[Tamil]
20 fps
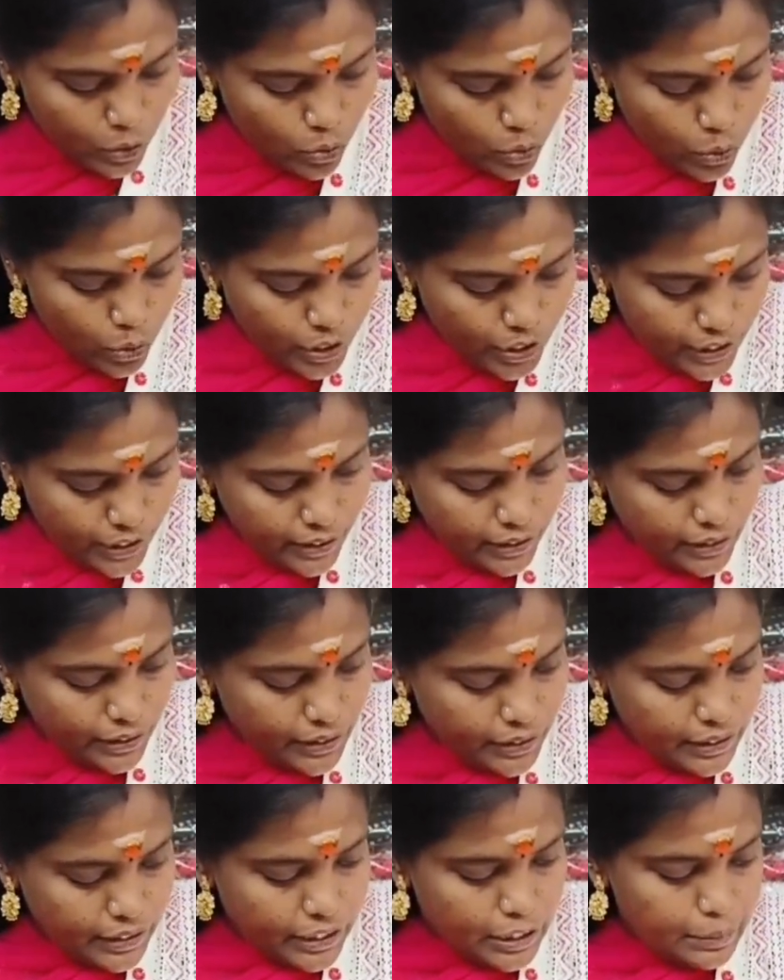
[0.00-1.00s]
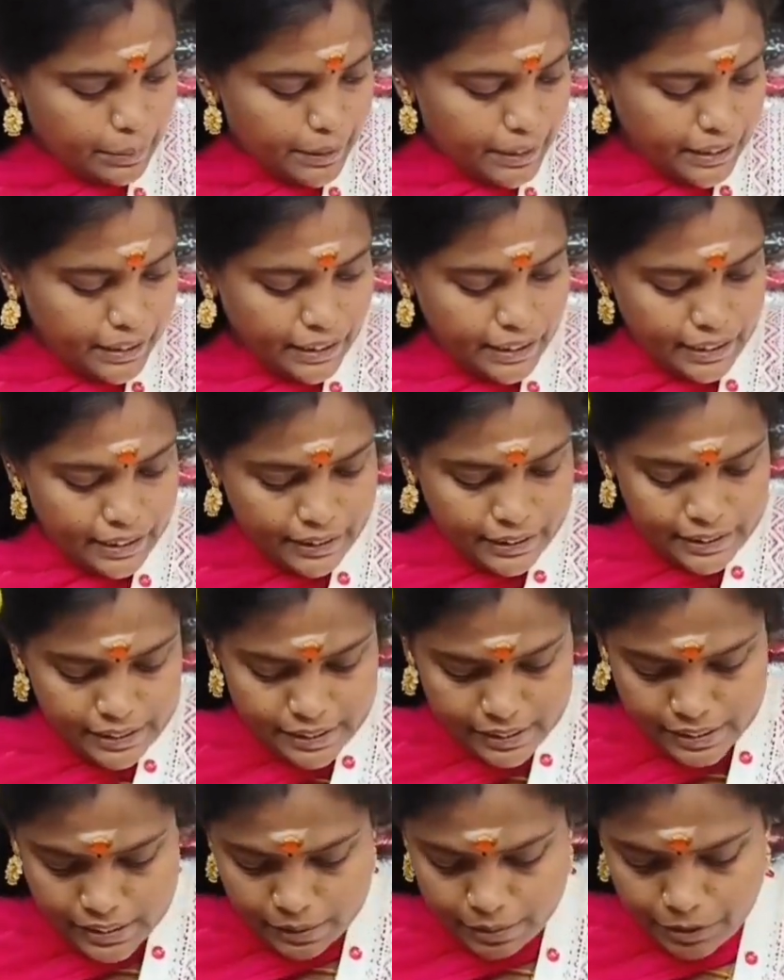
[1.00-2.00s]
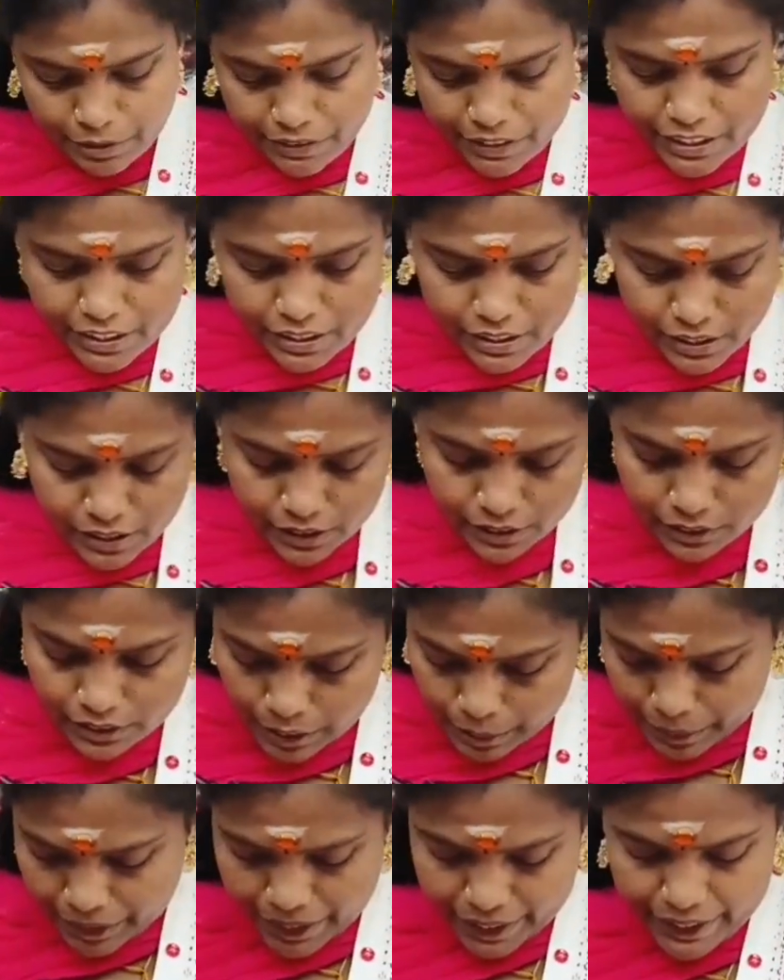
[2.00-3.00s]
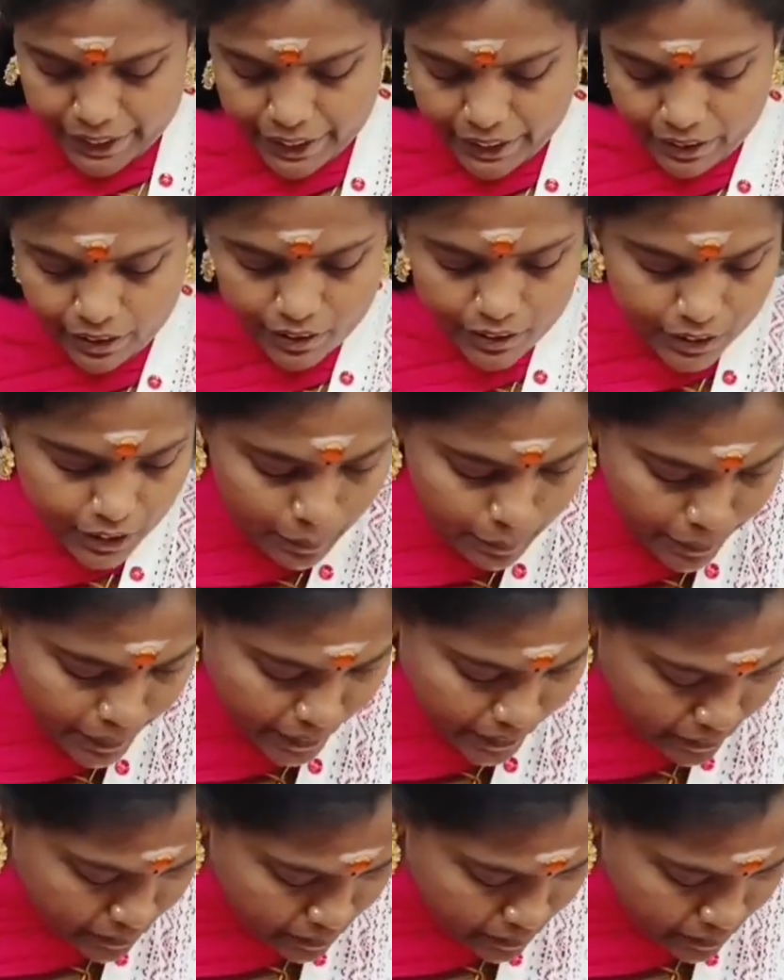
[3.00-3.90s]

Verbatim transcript: கோட்டு இது பாத்தீங்கன்னா இந்த ட்ரெஸ்ஸல்ஸ் இப்படி விட்டு நம்ம கட்டிக்கலாம் இந்த மாதிரி